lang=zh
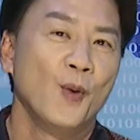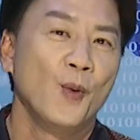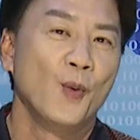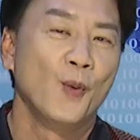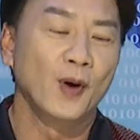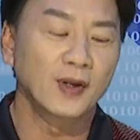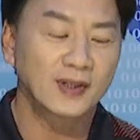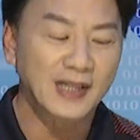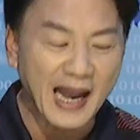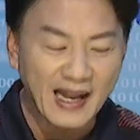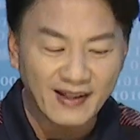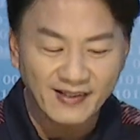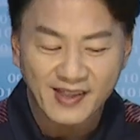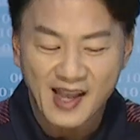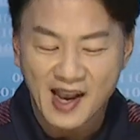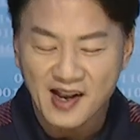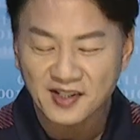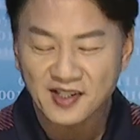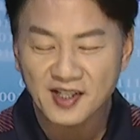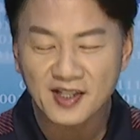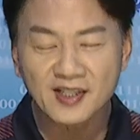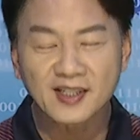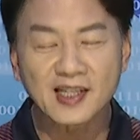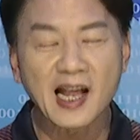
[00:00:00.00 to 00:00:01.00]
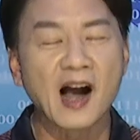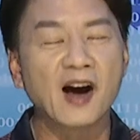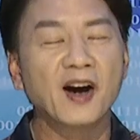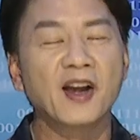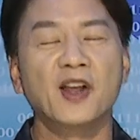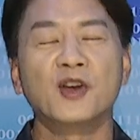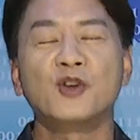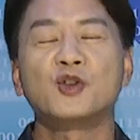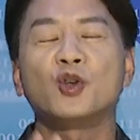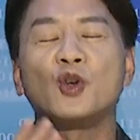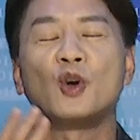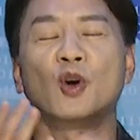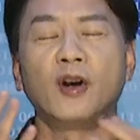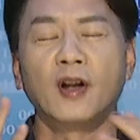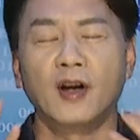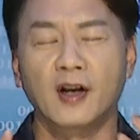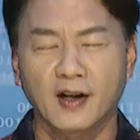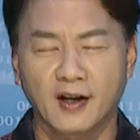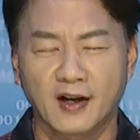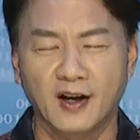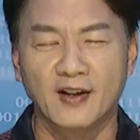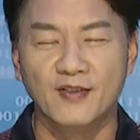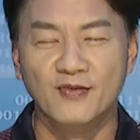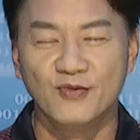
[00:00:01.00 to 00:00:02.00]
我在电视上也说了
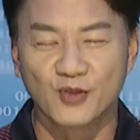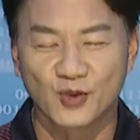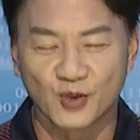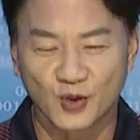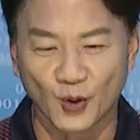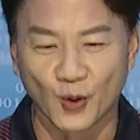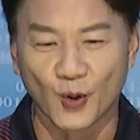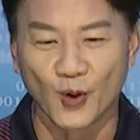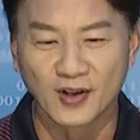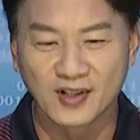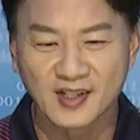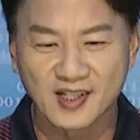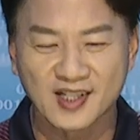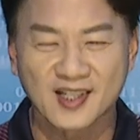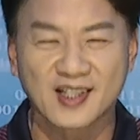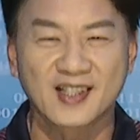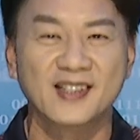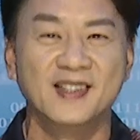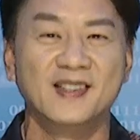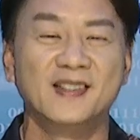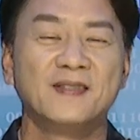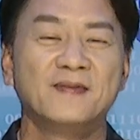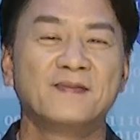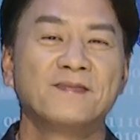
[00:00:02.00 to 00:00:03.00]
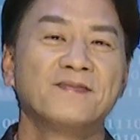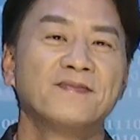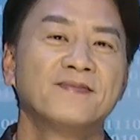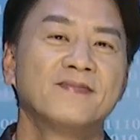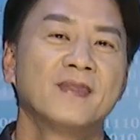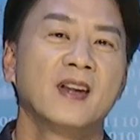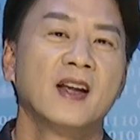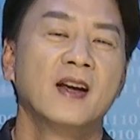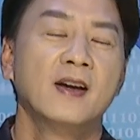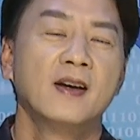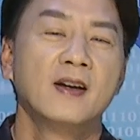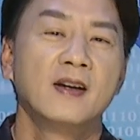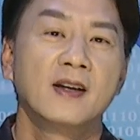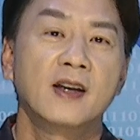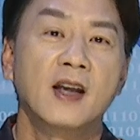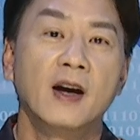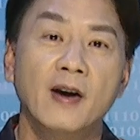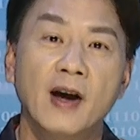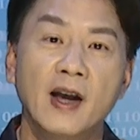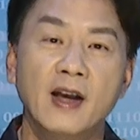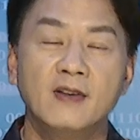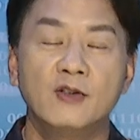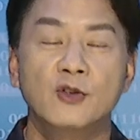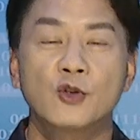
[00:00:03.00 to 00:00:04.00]
很多次，
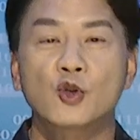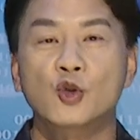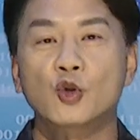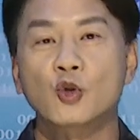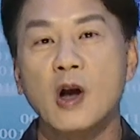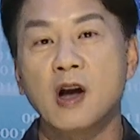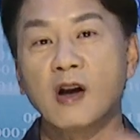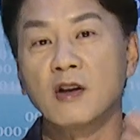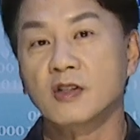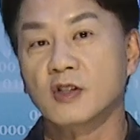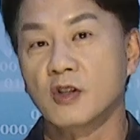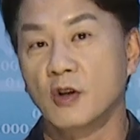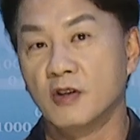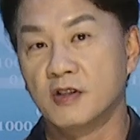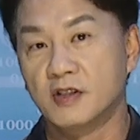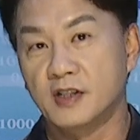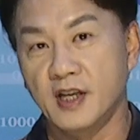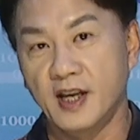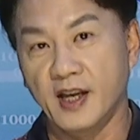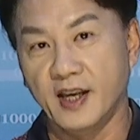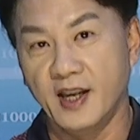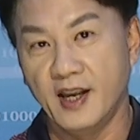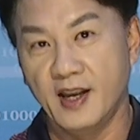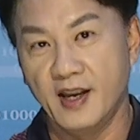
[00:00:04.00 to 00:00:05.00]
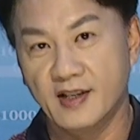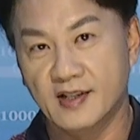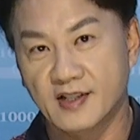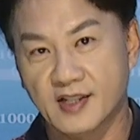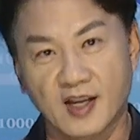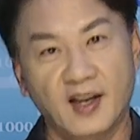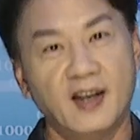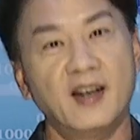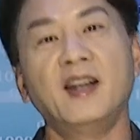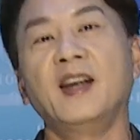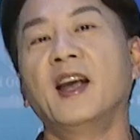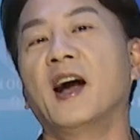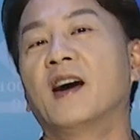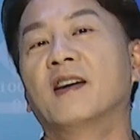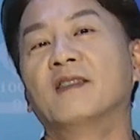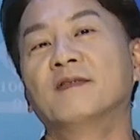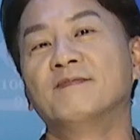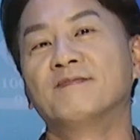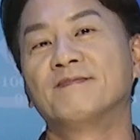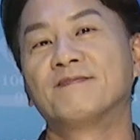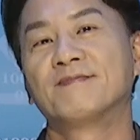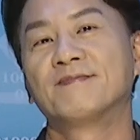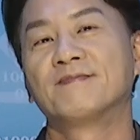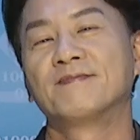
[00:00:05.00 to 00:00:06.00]
各位双手借给陈立豪，
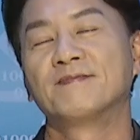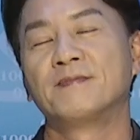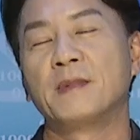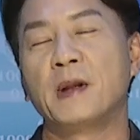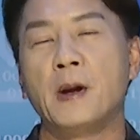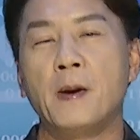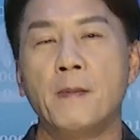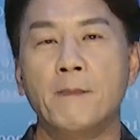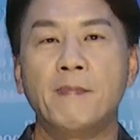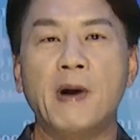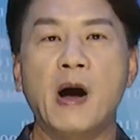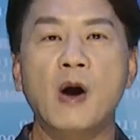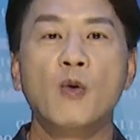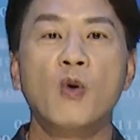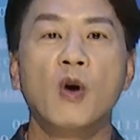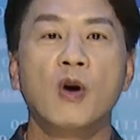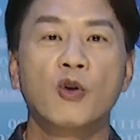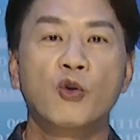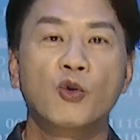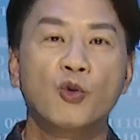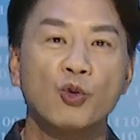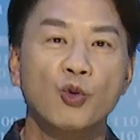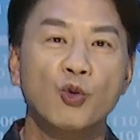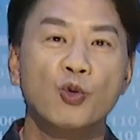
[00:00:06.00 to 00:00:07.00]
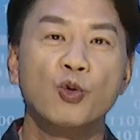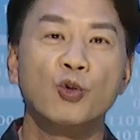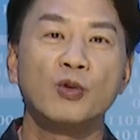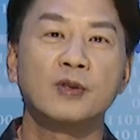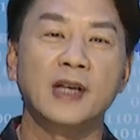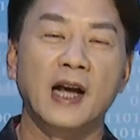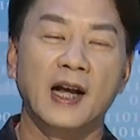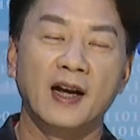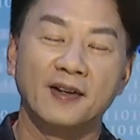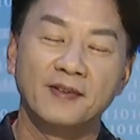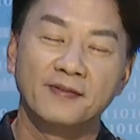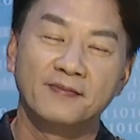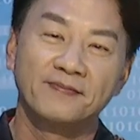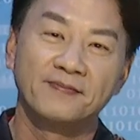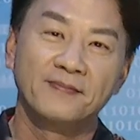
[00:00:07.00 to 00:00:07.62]
帮我鼓鼓掌。